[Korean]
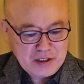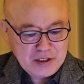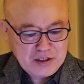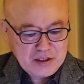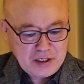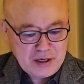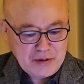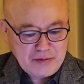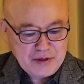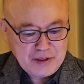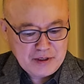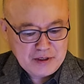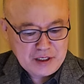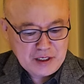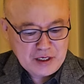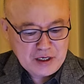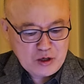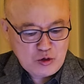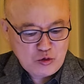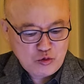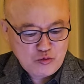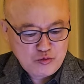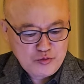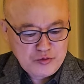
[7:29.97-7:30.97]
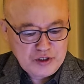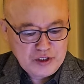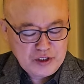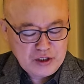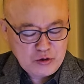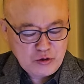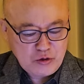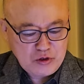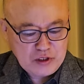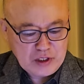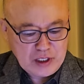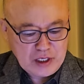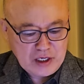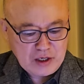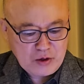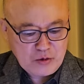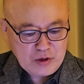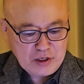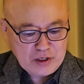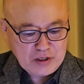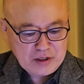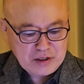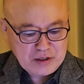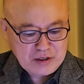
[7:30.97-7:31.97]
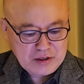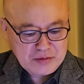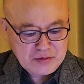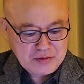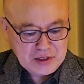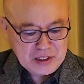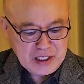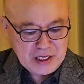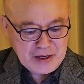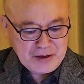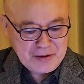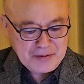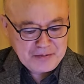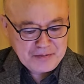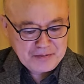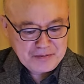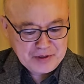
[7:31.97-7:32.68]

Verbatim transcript: 이재명계가 움직이고 있다라고 하는 것입니다.